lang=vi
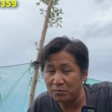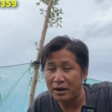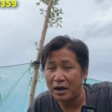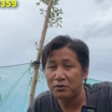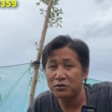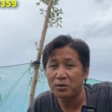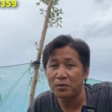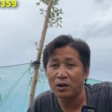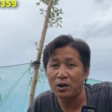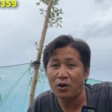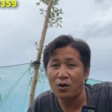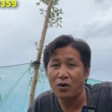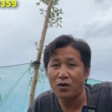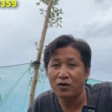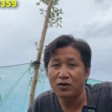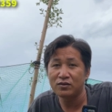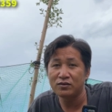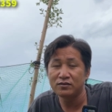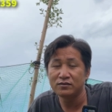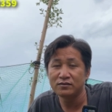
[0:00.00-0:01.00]
thông báo cho bà
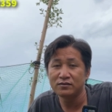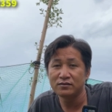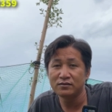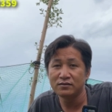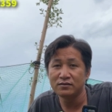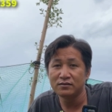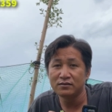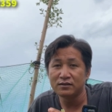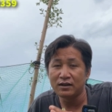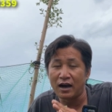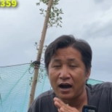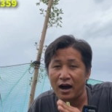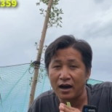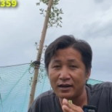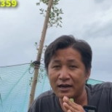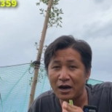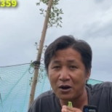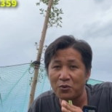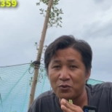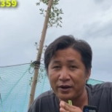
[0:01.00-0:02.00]
con
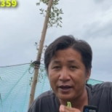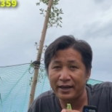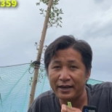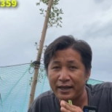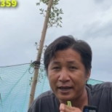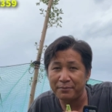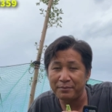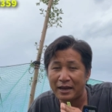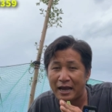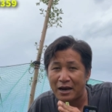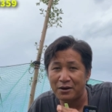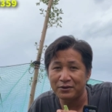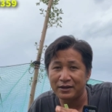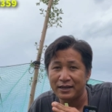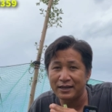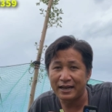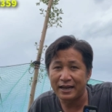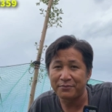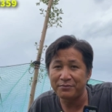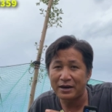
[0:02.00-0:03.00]
ở đâu địa điểm nào
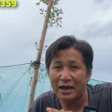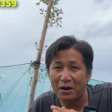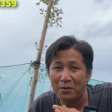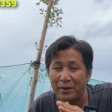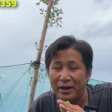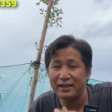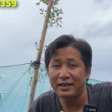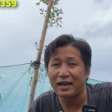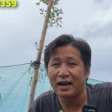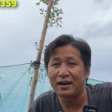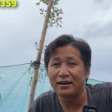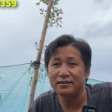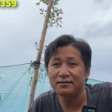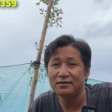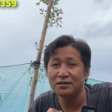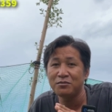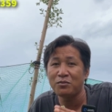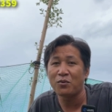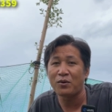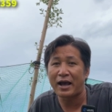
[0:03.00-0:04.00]
địa điểm nào mấy giờ
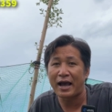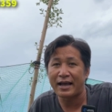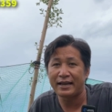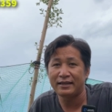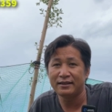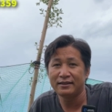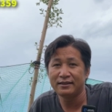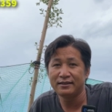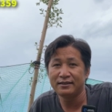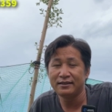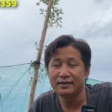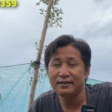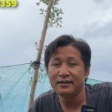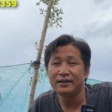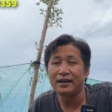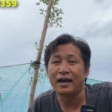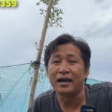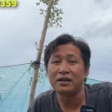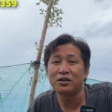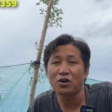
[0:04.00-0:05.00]
trước một ngày
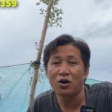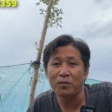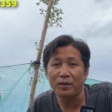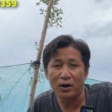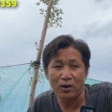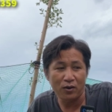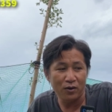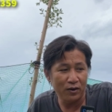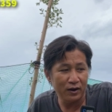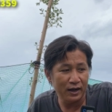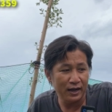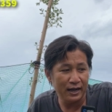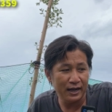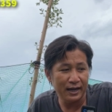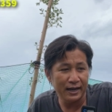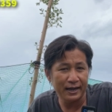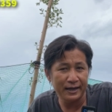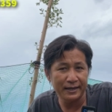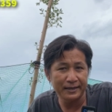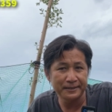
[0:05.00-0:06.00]
để cho bà con
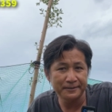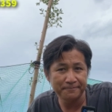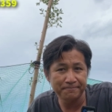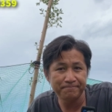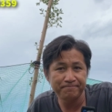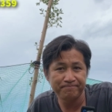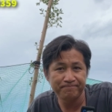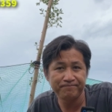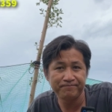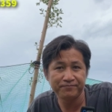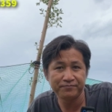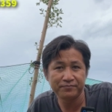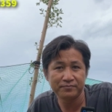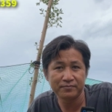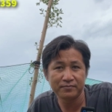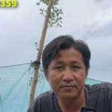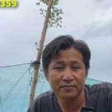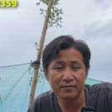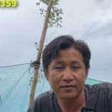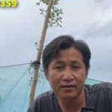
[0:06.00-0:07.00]
à,
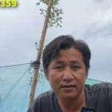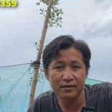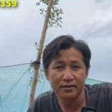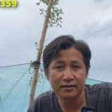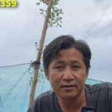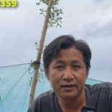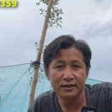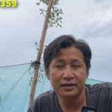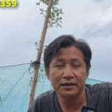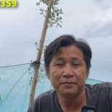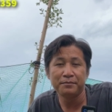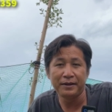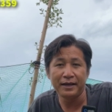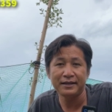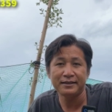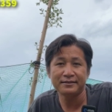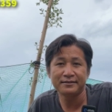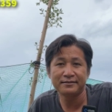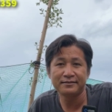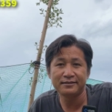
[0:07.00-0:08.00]

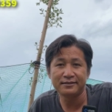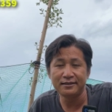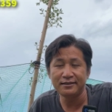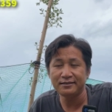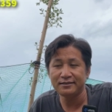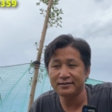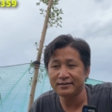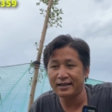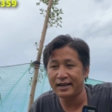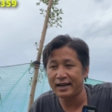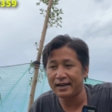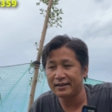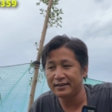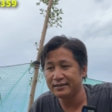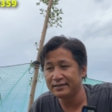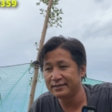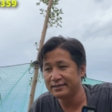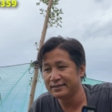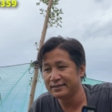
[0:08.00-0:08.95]
biết trước ha